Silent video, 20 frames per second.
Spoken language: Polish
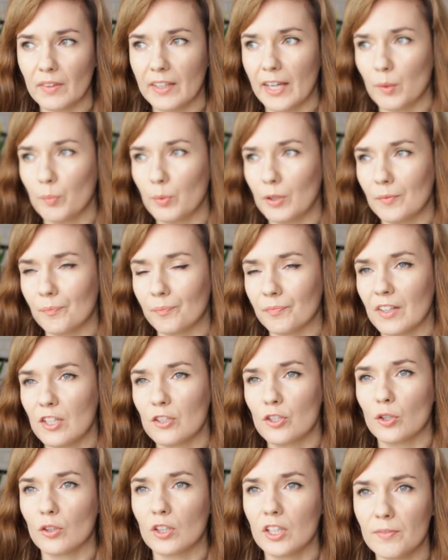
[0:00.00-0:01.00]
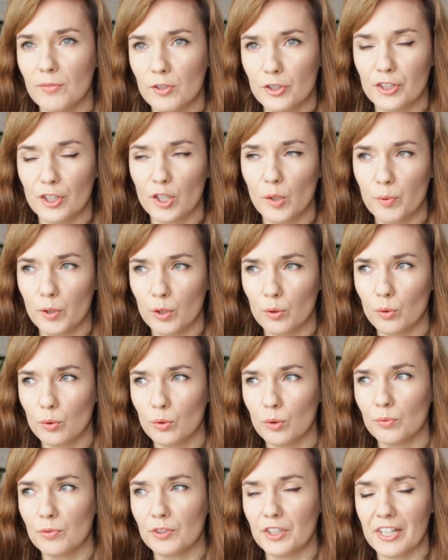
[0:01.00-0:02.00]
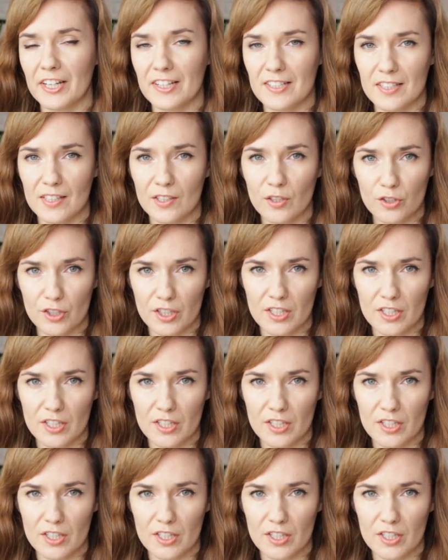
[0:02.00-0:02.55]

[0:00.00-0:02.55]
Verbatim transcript: jakby szkodliwość tego produktu wynika z tego,